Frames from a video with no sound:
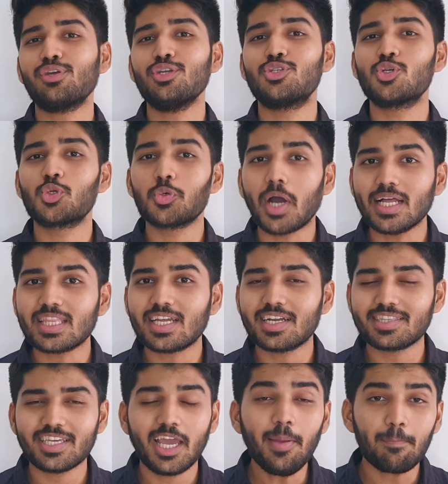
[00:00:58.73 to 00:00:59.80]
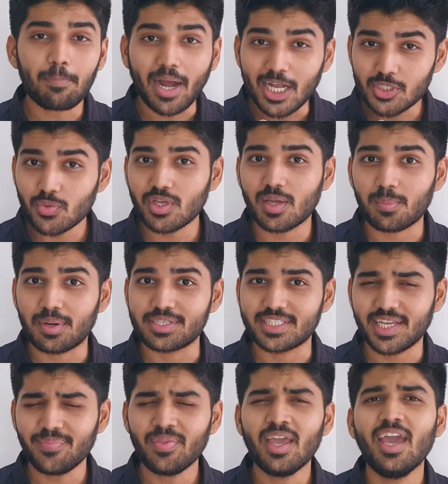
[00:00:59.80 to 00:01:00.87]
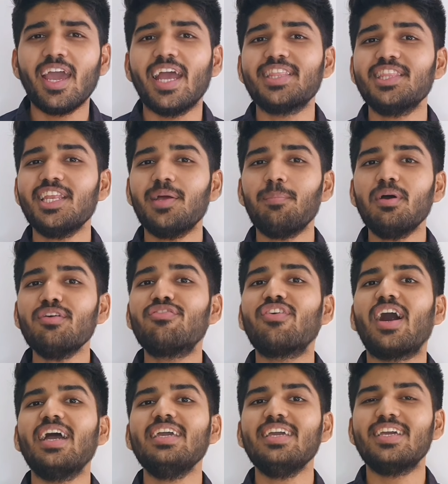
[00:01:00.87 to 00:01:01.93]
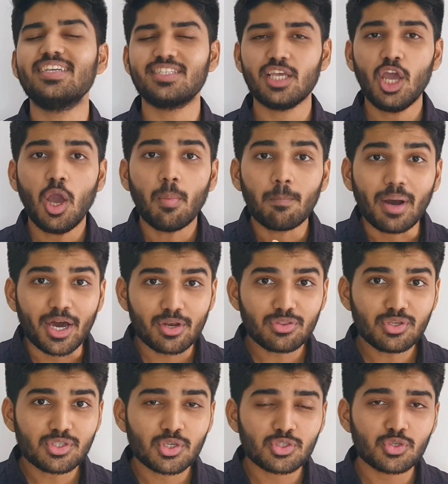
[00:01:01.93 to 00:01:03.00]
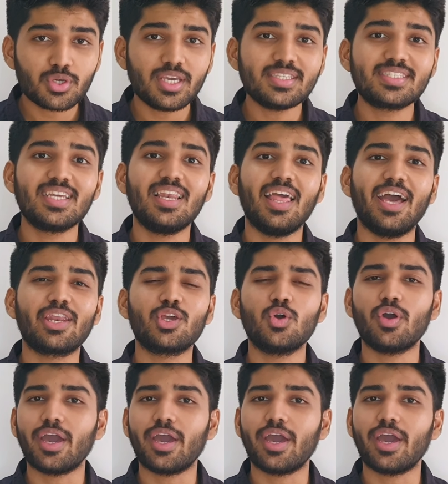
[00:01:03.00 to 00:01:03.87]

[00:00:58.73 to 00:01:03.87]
की शुरुआत करते हैं पांचवें नंबर से एंड द नंबर फाइव इज मारुति सुजुकी सिलेरियो